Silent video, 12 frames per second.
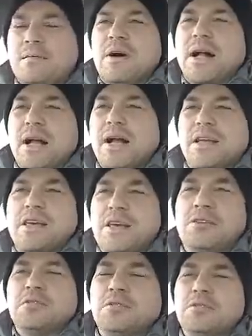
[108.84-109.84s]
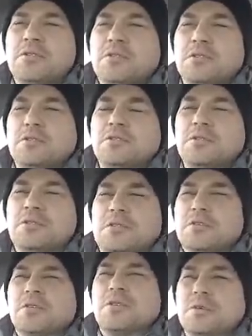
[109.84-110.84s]
macaquinho do
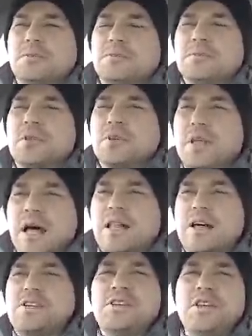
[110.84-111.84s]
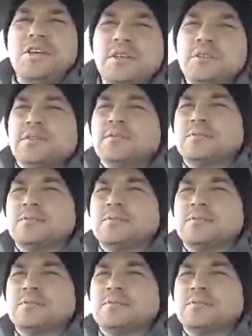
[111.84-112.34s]
do da Aladdin.